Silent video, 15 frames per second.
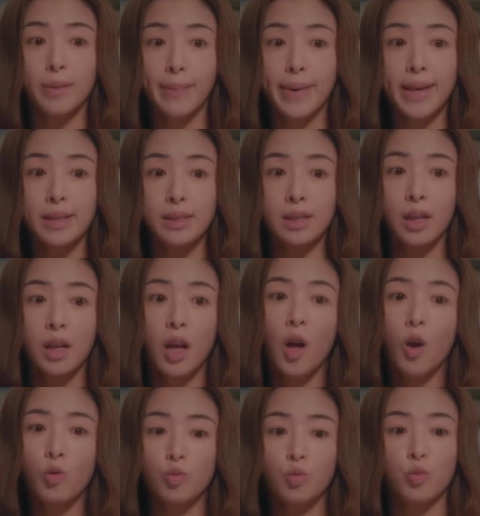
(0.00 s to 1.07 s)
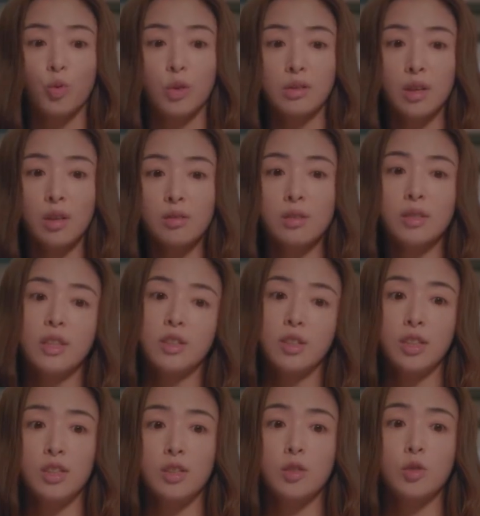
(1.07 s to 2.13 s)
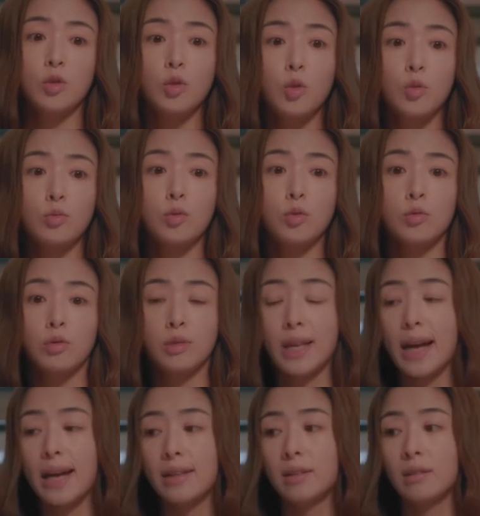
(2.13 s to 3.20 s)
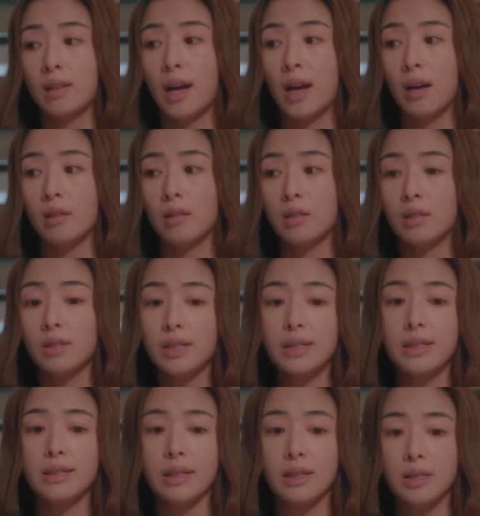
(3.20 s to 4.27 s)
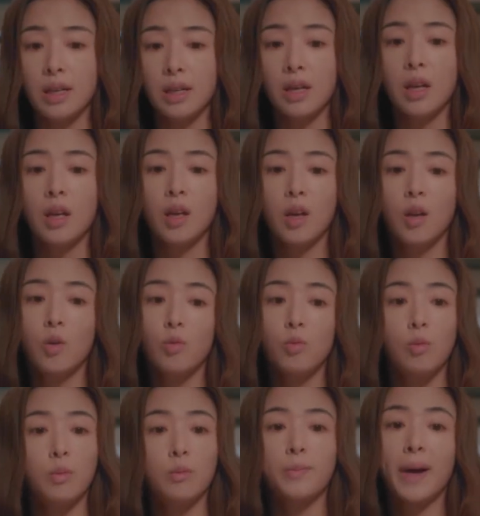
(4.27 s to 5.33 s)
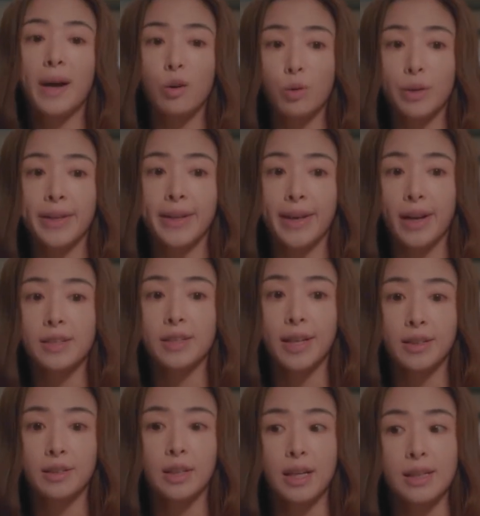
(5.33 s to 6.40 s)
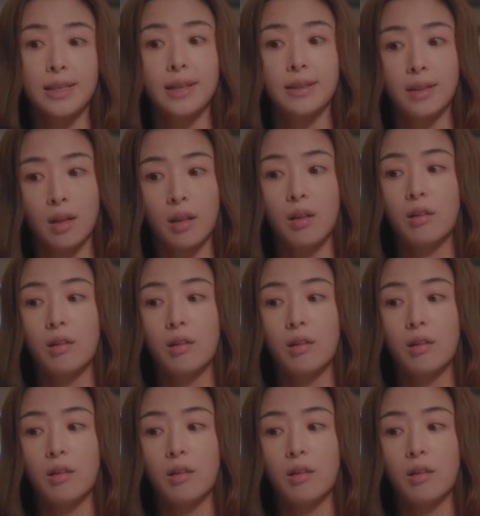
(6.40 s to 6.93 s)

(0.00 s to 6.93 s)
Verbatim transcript: 辈子。我当时也是一时冲动就答应他了。可现在想想，我们把婚姻还是看得太简单了，